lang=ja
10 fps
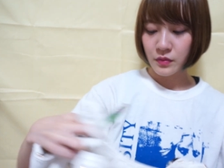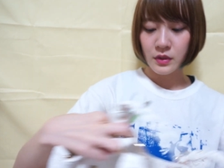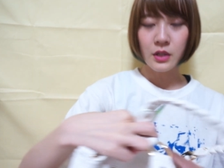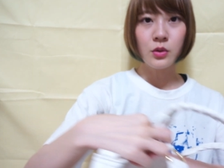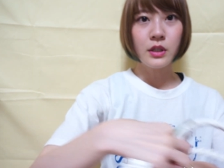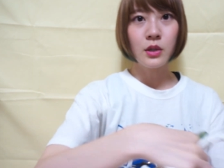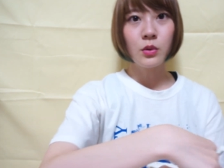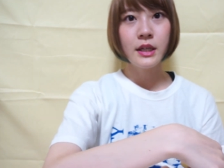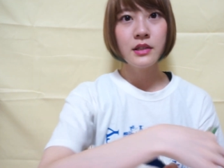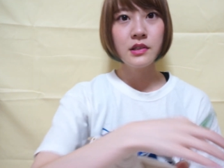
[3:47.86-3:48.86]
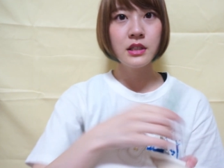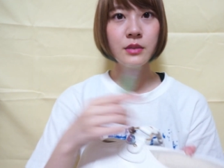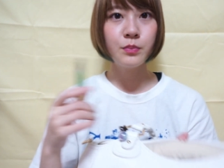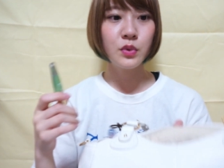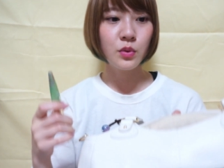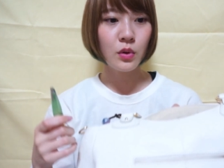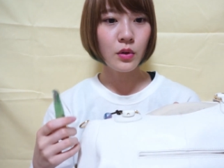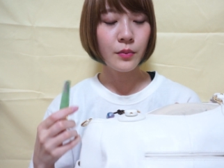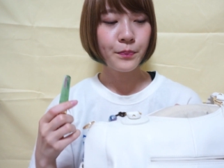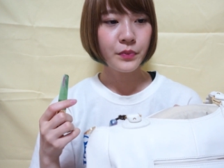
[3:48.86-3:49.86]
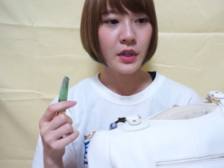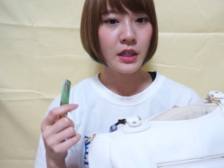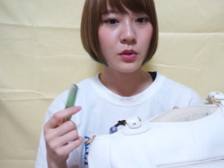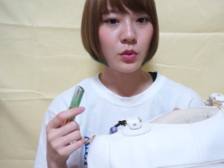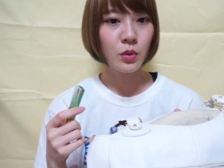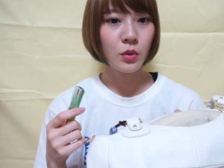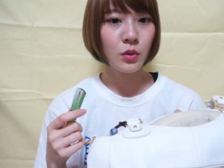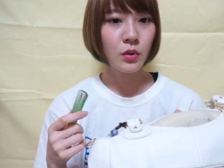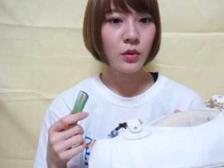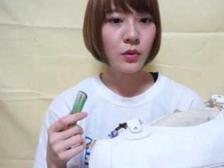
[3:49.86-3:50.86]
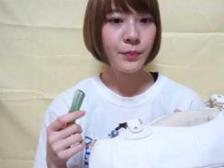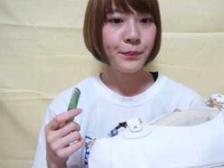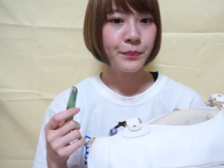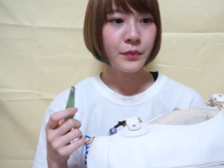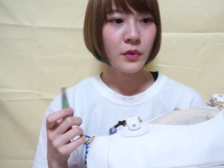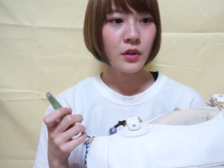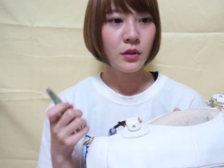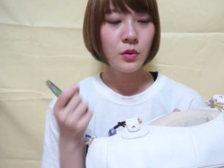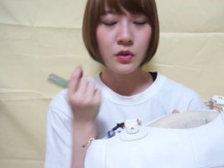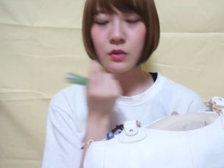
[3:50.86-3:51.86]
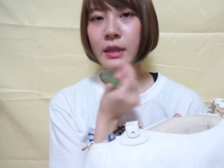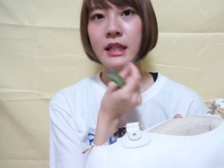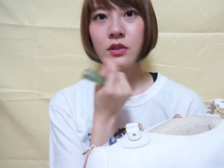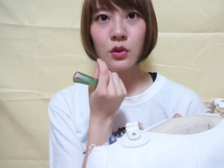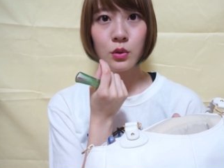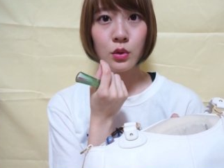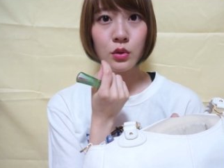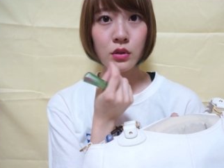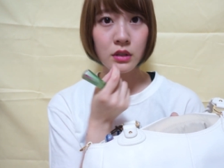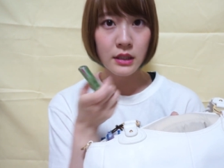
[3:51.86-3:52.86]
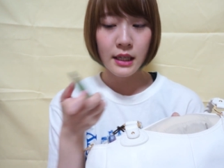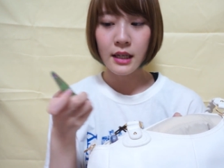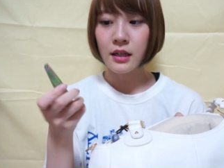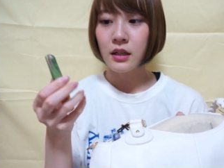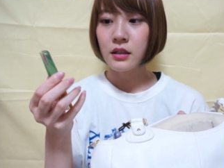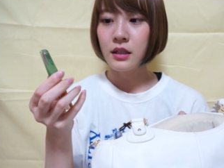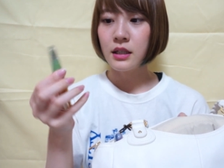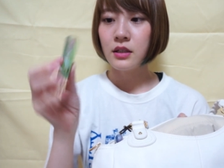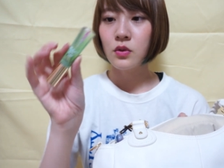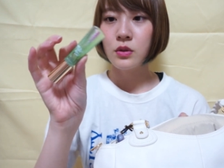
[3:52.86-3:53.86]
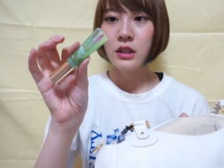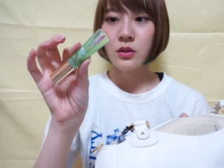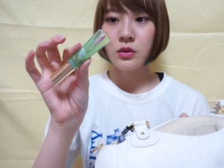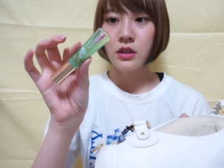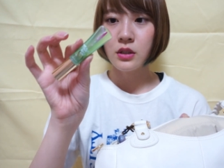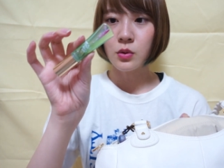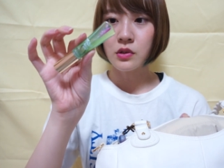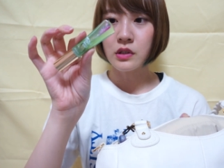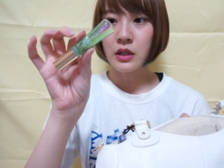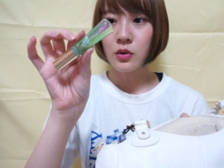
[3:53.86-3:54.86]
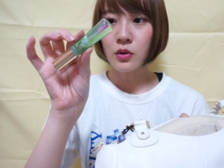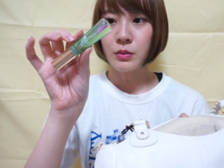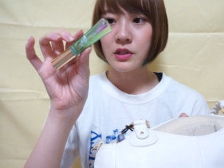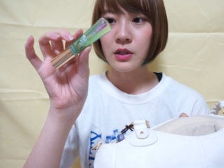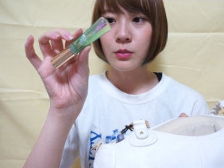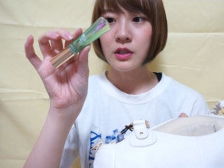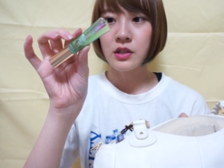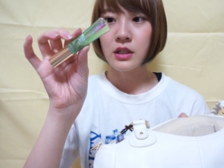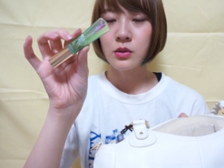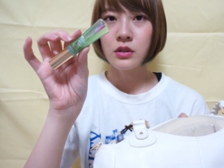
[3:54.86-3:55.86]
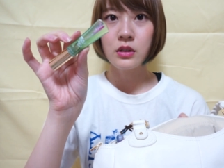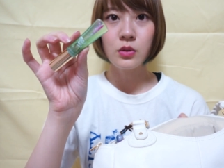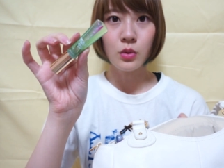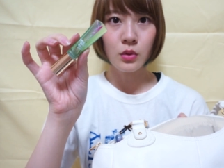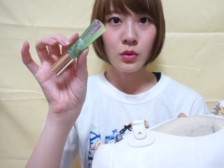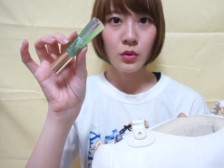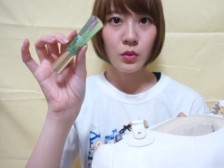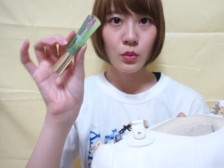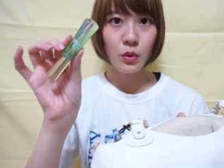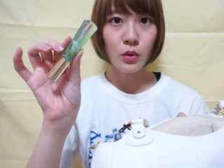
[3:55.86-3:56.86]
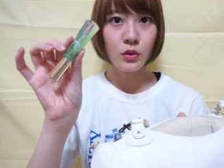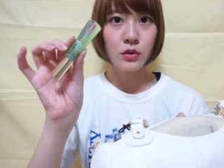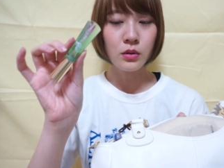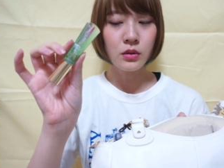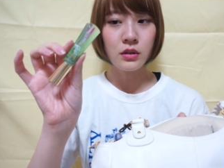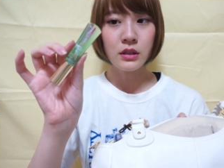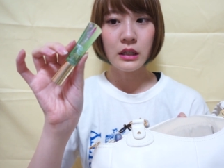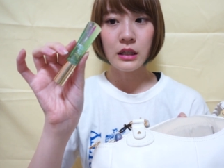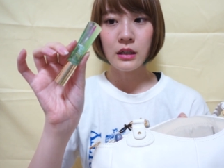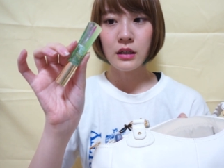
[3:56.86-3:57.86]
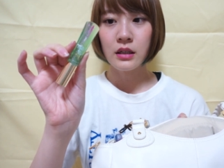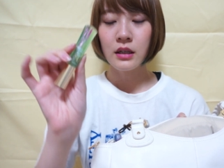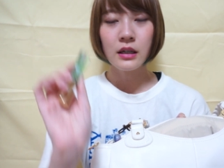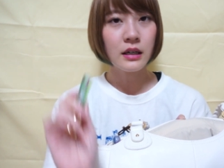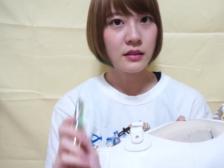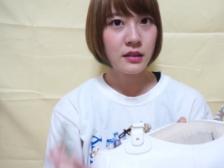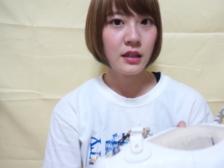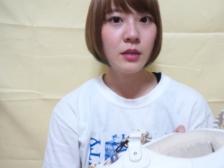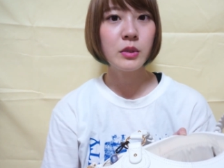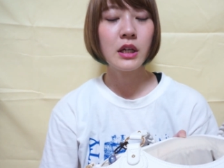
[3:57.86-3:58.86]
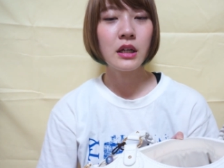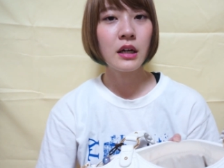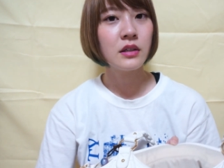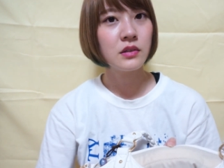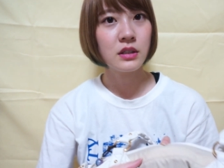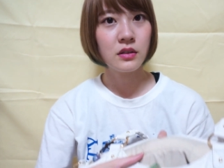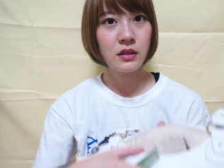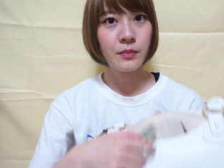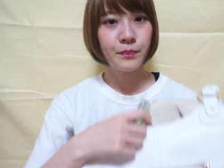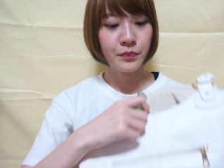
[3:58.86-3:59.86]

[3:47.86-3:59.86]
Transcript: なのでオレンジリップをえっと薄めにちょっと塗ってでその後にこちらのミシャのマジカルティントを塗って完成みたいな感じですね